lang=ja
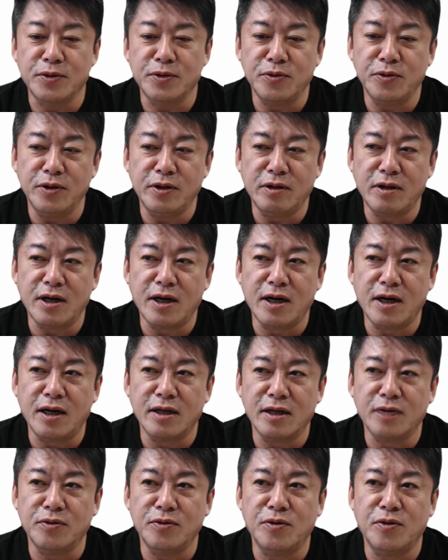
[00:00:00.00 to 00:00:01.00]
そういっ
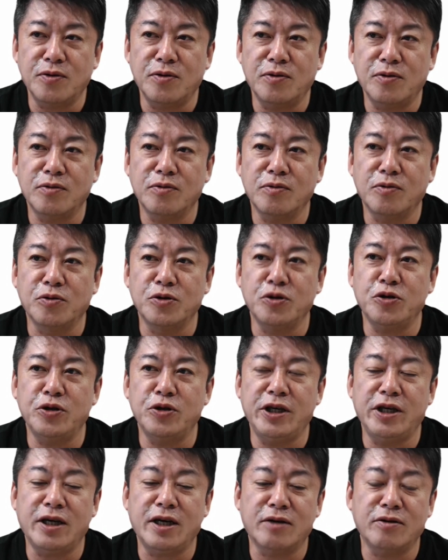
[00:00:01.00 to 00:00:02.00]
たそのごじゅう
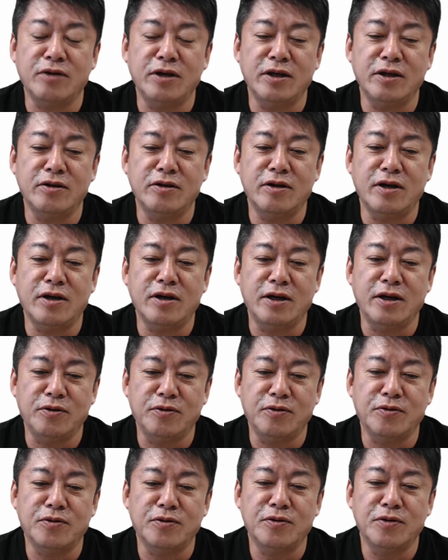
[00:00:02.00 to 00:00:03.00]
にんひゃくにんぐらい
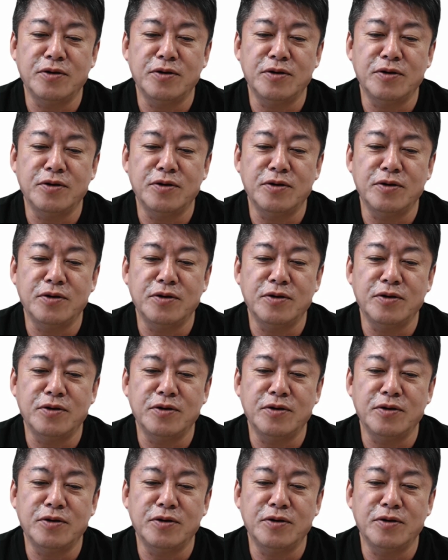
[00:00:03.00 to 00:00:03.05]
の